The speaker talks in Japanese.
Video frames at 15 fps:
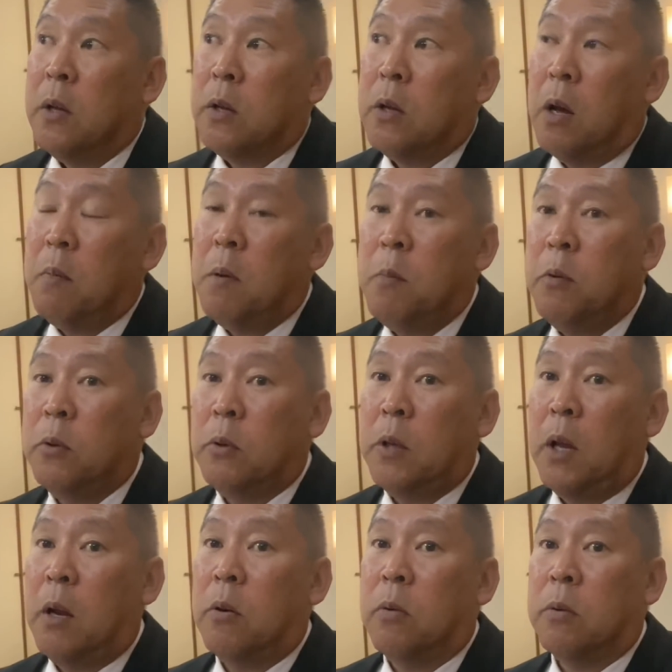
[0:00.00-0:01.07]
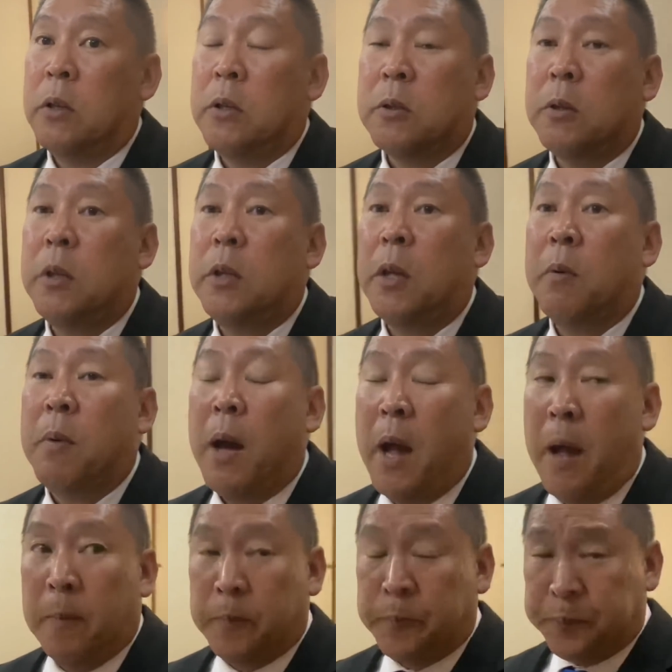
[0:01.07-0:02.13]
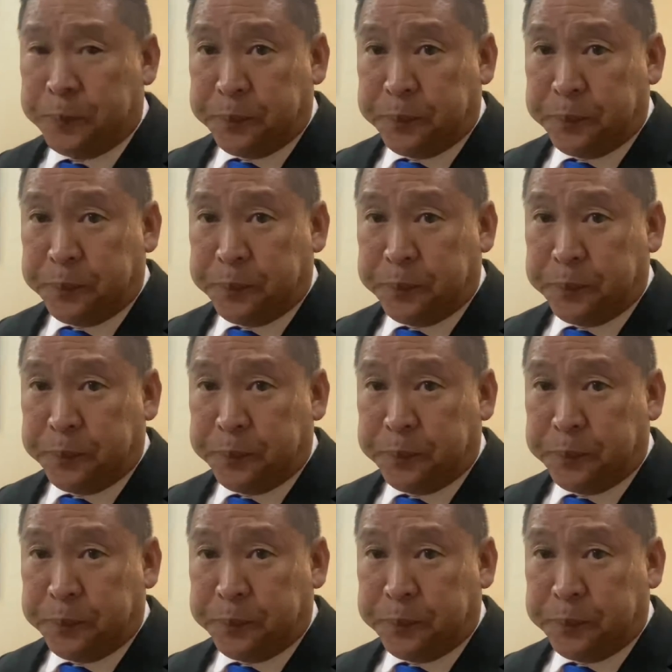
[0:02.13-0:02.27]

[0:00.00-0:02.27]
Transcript: 山本太郎については、